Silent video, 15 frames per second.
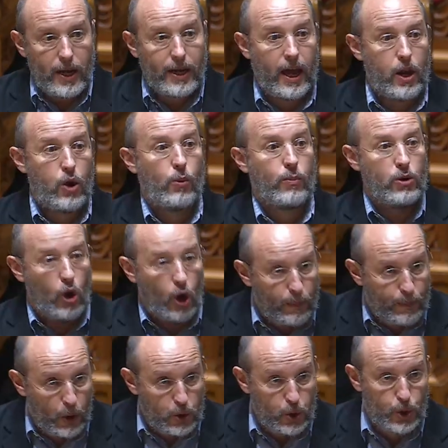querem o melhor
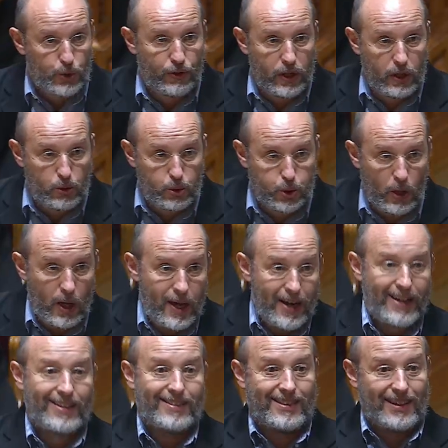para os seus filhos,
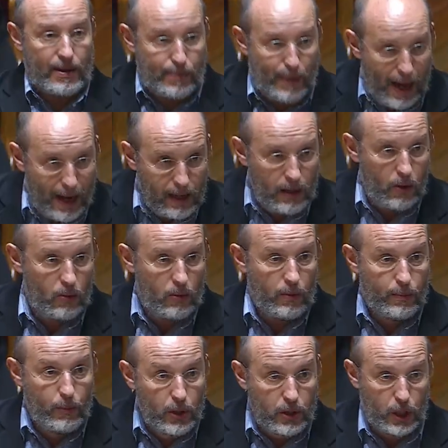que trabalham,
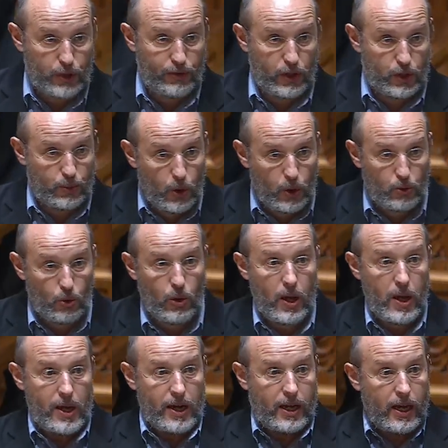muitas vezes muito,
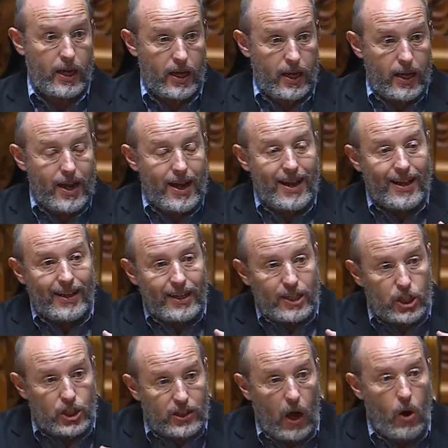que
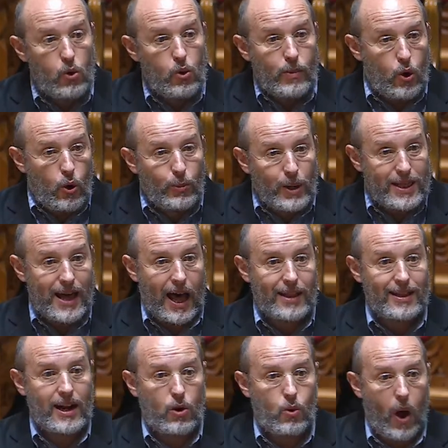estão numa
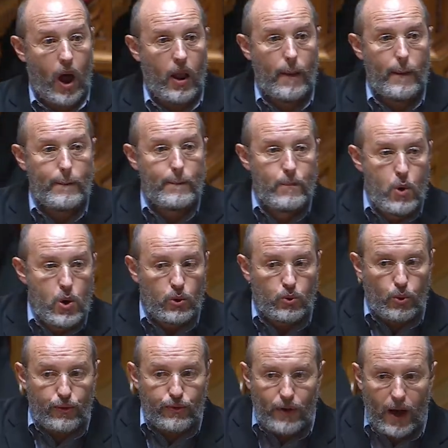comunidade na qual
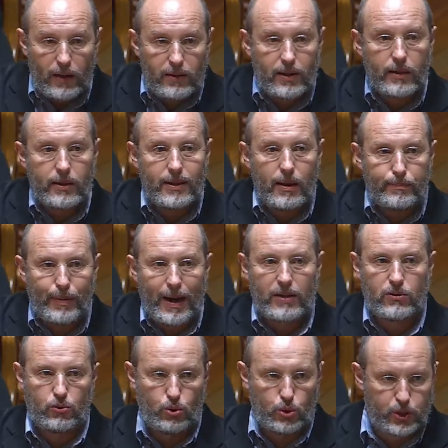muito falta da
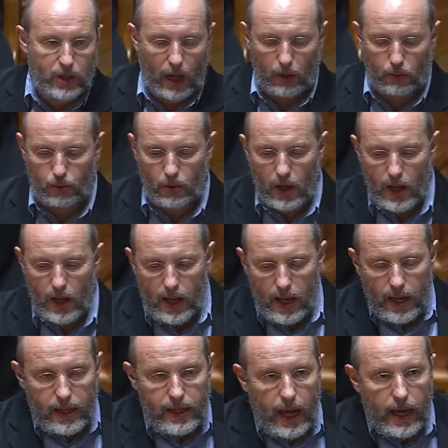parte do Estado.
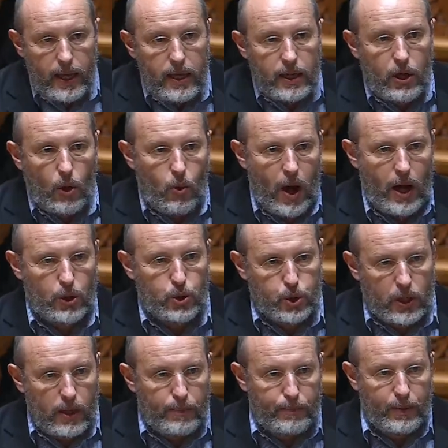E é aí que eu acho
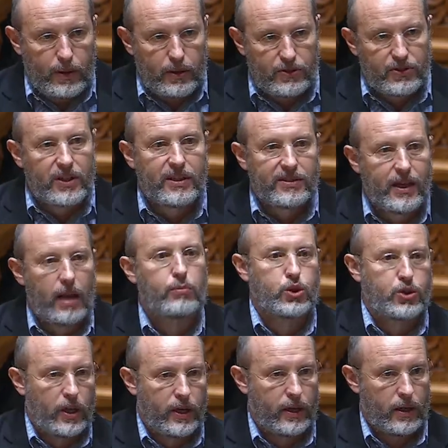que, se quisermos
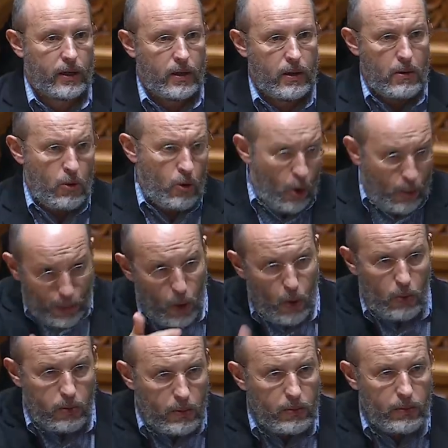ter, como
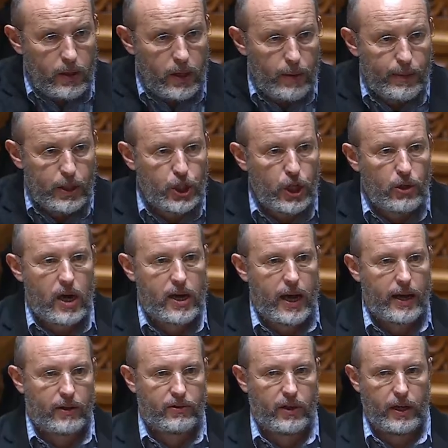eu imagino que
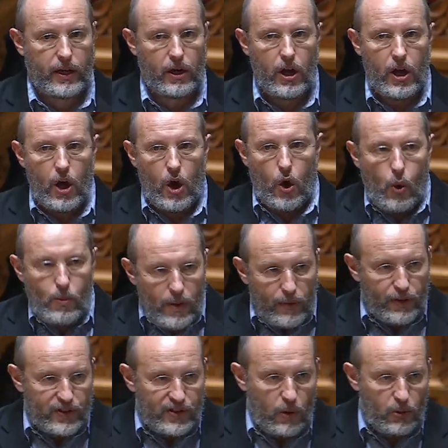queira ter, uma
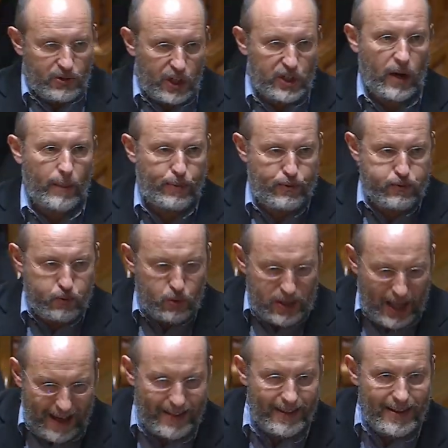visão que seja
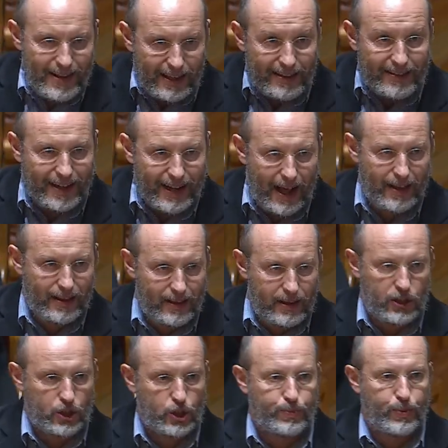aprofundada e integrada
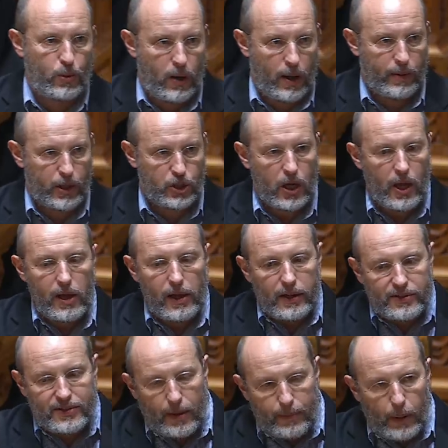destes problemas,
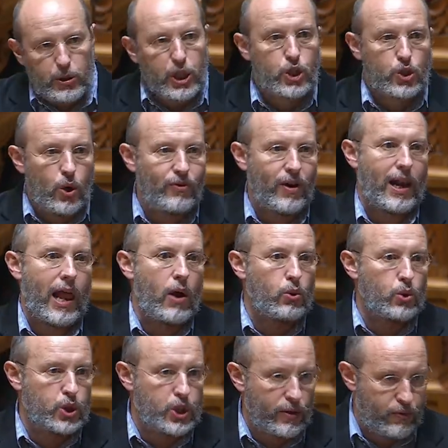sabemos que isto não vai lá
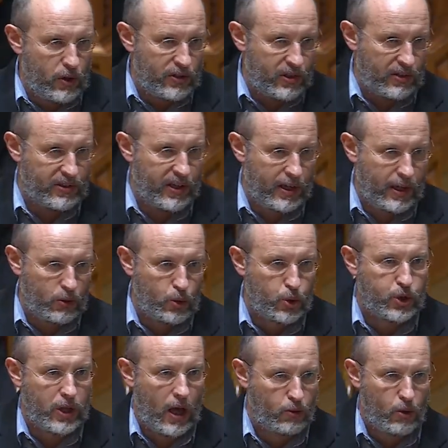com chavões acerca do
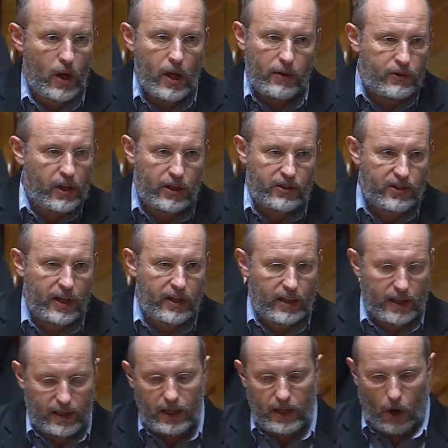Estado ter que sair
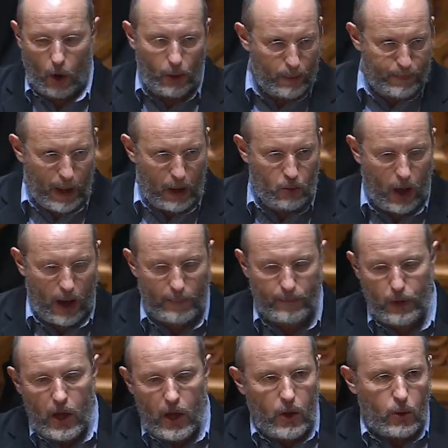daqui ou ir para lá.
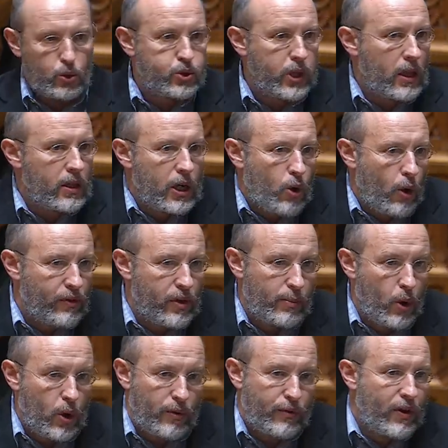O Estado na Cova da
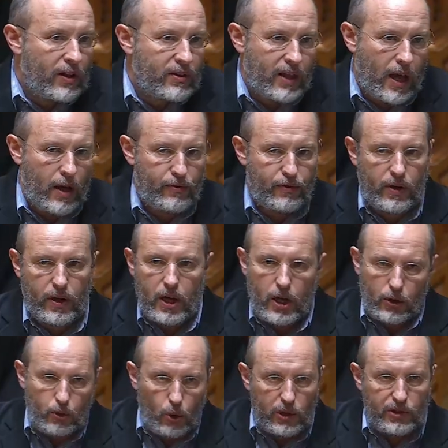Moura faltava
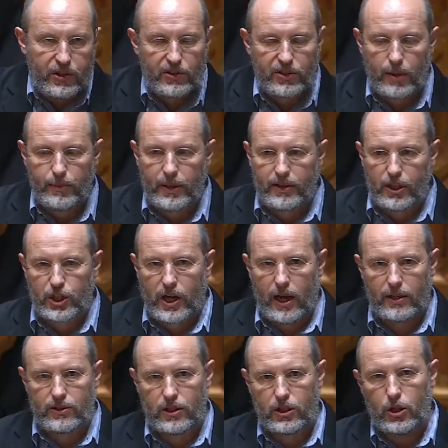no licenciamento das
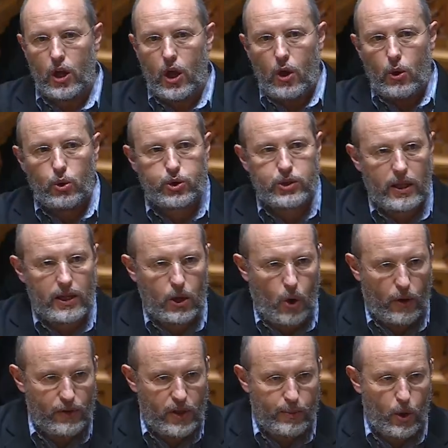casas. O Estado na
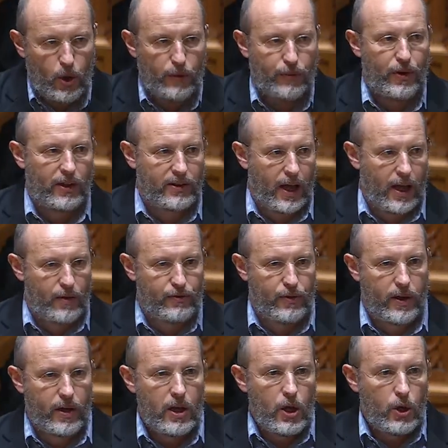Cova da Moura
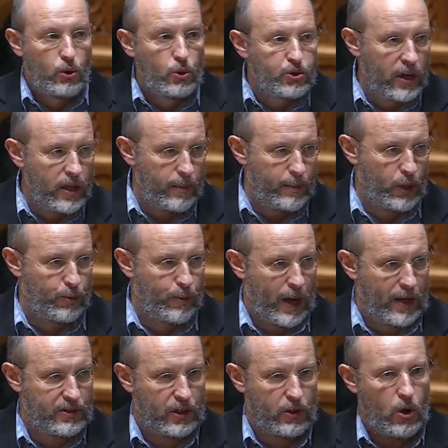faltava no saneamento
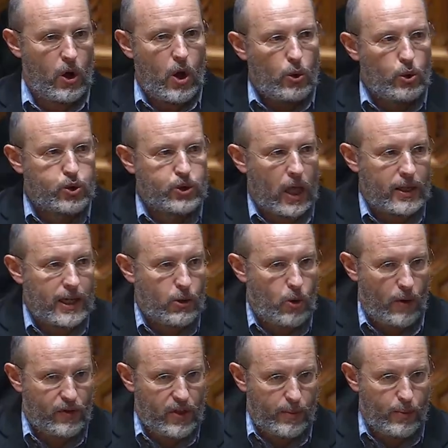básico. O Estado na
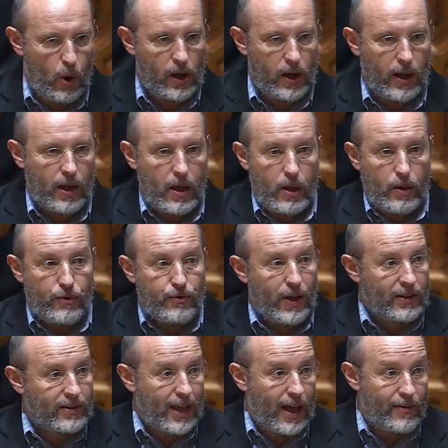Cova da Moura
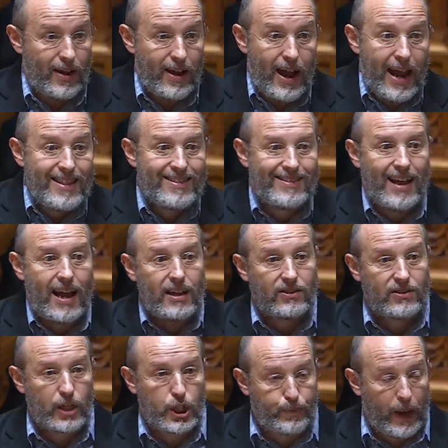faltava em
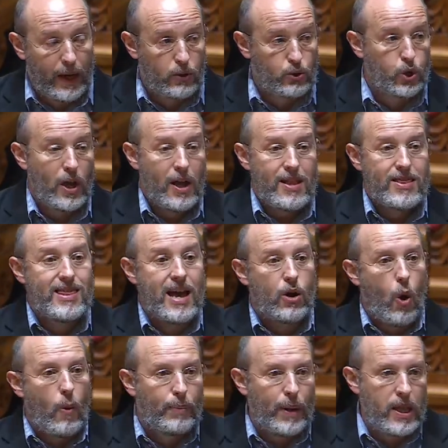tantos aspectos de
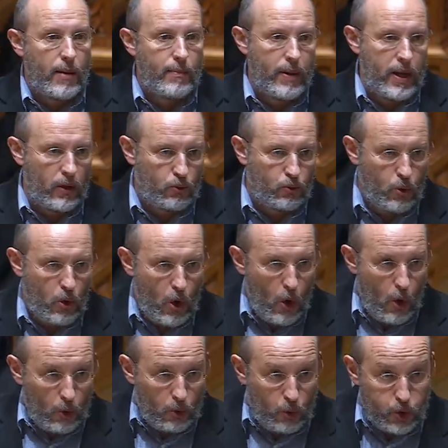acompanhamento
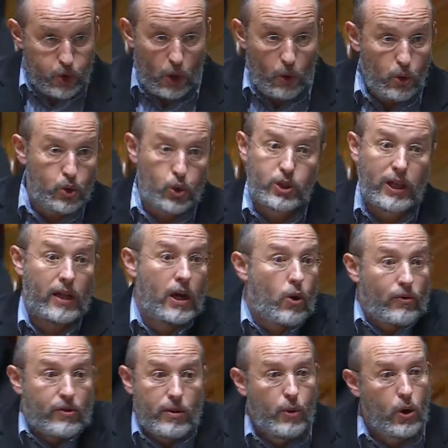dos alunos. O Estado na
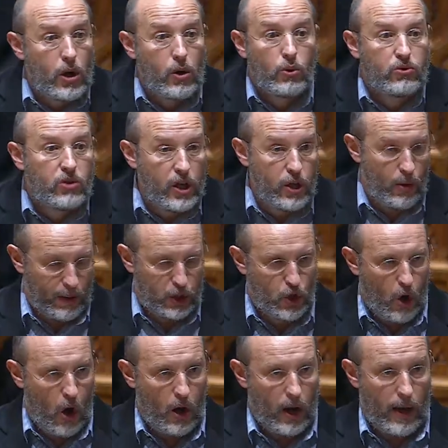Cova da Moura não tinha uma
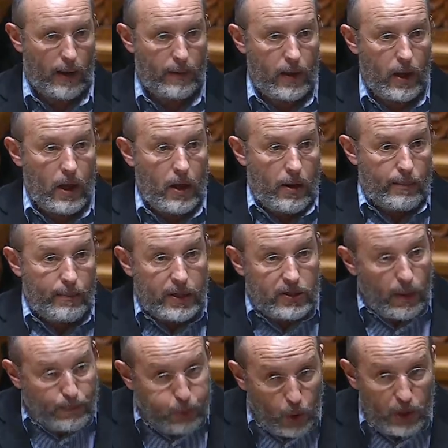escola, mas
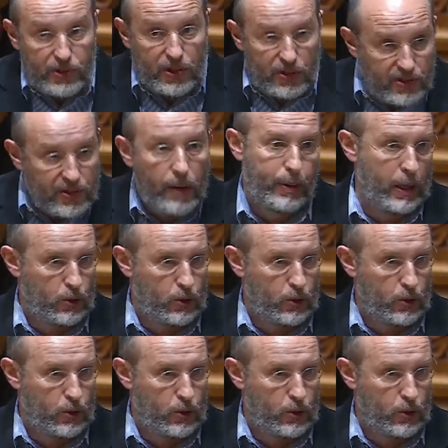a polícia sempre